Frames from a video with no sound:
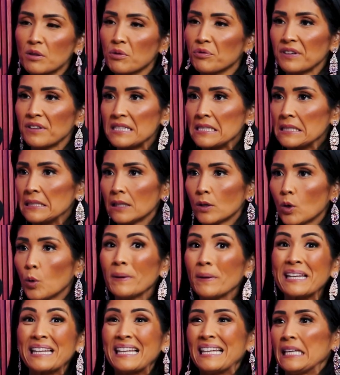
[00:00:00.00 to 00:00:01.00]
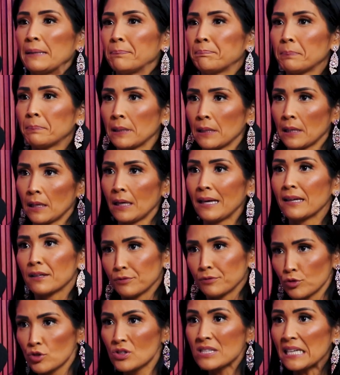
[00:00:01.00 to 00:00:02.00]
você não fazia com uma equipe, né? Era
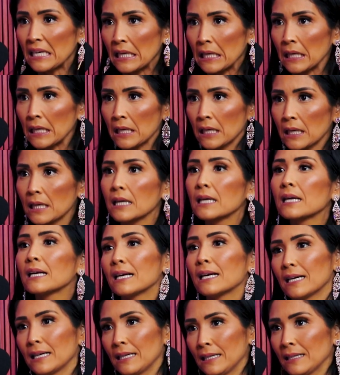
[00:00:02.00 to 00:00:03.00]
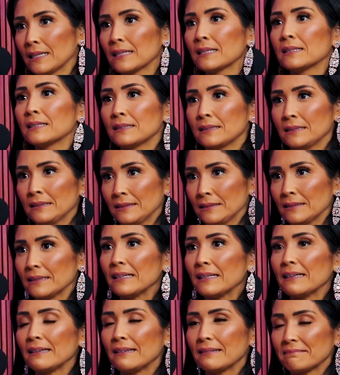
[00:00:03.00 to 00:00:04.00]
você. Sozinha sozinha.
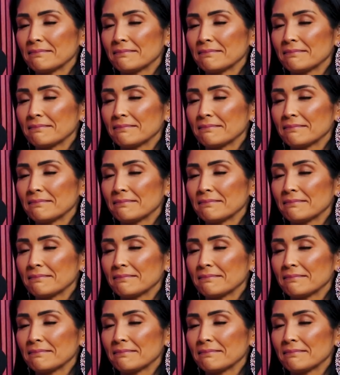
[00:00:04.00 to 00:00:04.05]
Uhum.